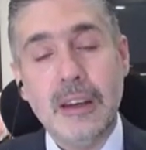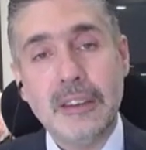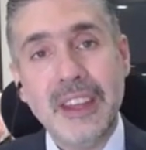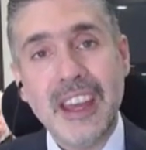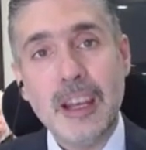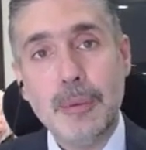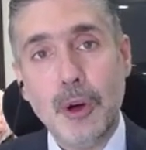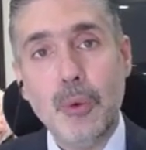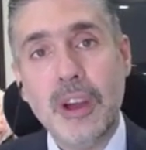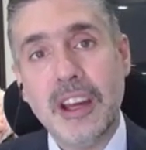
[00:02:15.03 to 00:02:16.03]
دخل
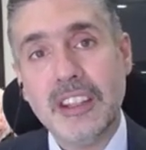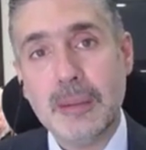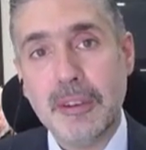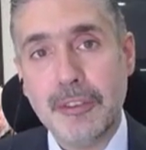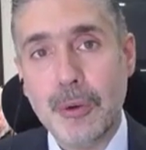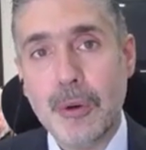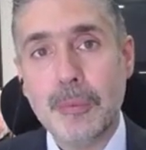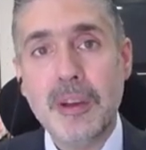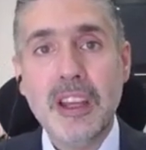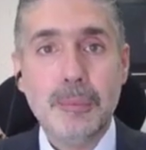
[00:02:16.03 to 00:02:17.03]
بقوة هذا
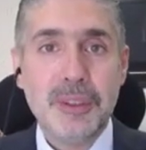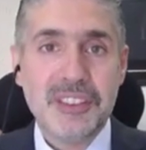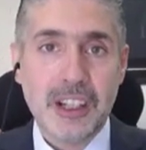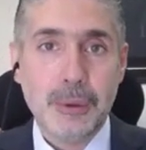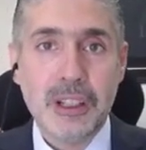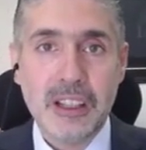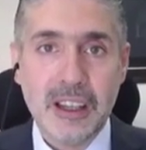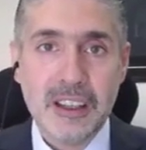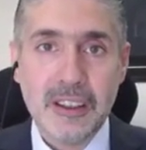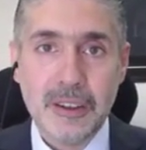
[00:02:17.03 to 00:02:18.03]
المفهوم بالسنوات
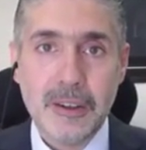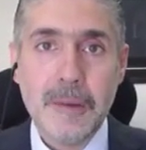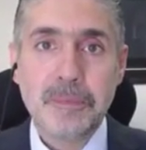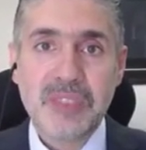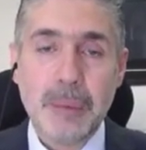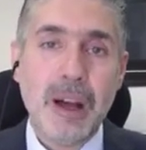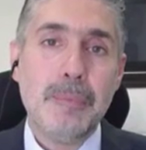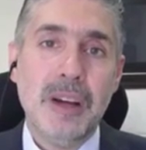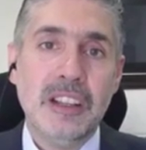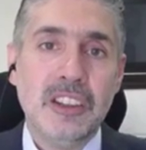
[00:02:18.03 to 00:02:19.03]
الأخيرة طبعا
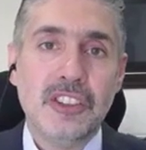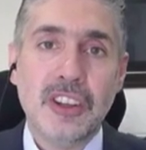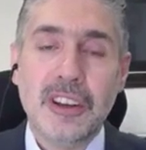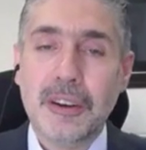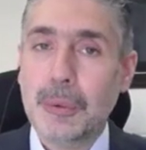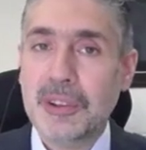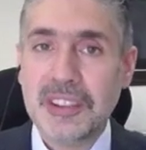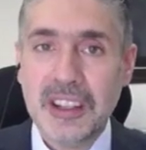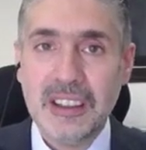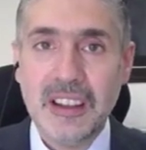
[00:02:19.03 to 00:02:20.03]
مع انتشار
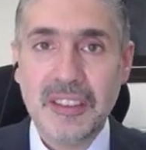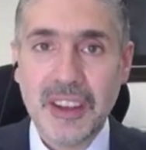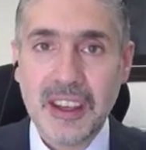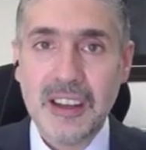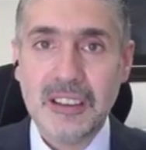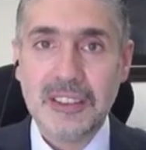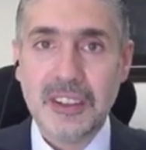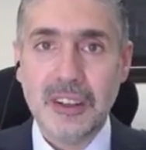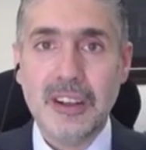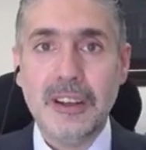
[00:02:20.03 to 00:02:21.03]
وسائل الذكاء
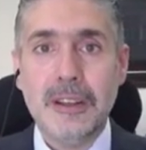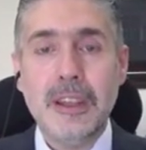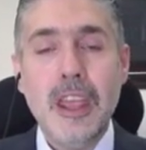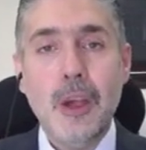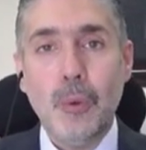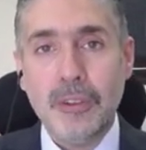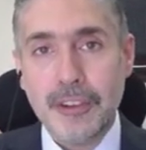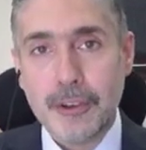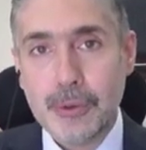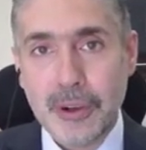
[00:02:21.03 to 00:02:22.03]
الاصطناعي
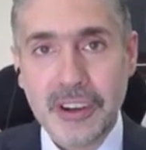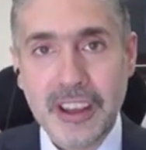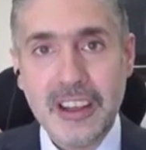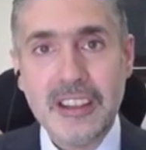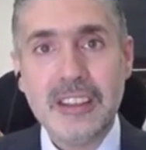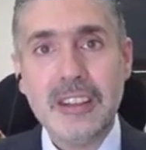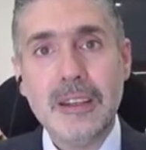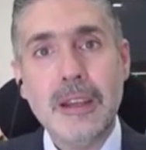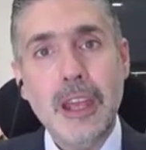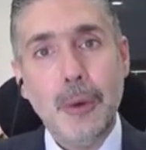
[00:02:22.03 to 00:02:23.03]
والفيرتشوال
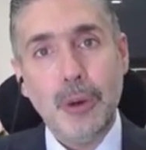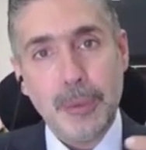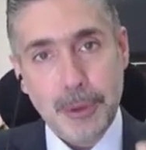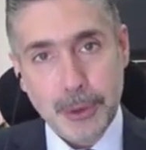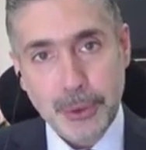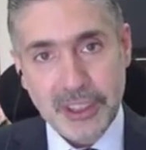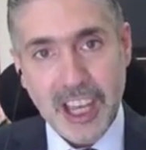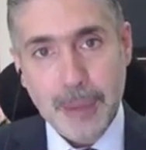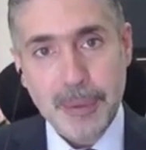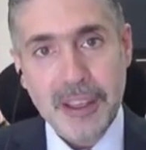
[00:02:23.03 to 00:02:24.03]
رياليتي
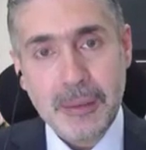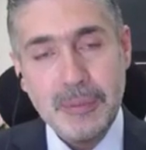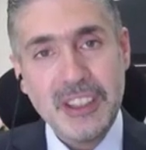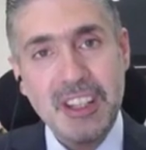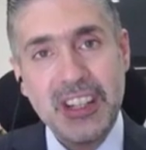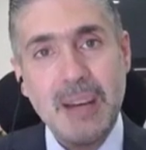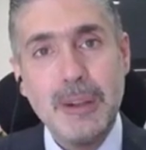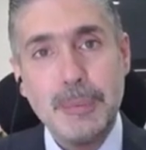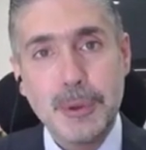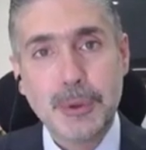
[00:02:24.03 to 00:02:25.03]
والبروتوتايبنج نقدر
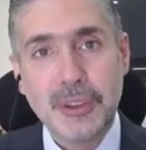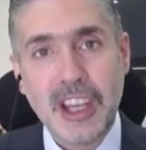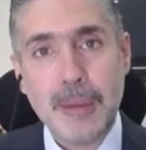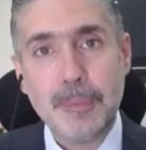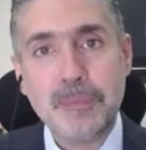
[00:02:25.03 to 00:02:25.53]
نعمل بروتوتايب